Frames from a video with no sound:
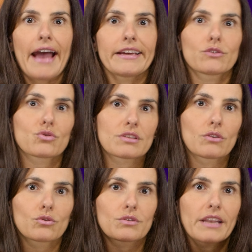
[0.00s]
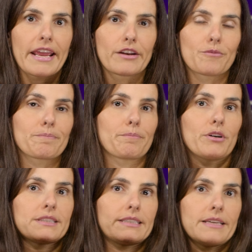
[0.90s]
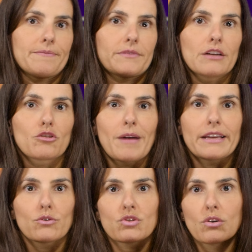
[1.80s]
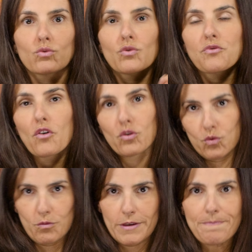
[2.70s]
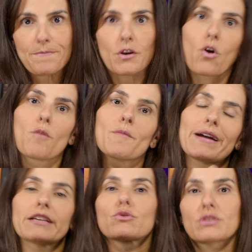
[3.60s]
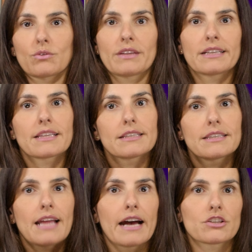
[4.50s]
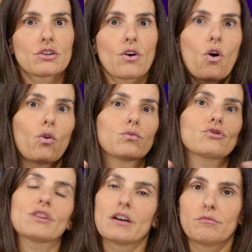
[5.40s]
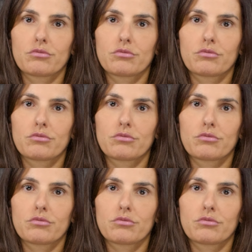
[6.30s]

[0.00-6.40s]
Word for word: A redução do treino pode ser tanto uma redução do volume, como uma redução da intensidade ou de ambos.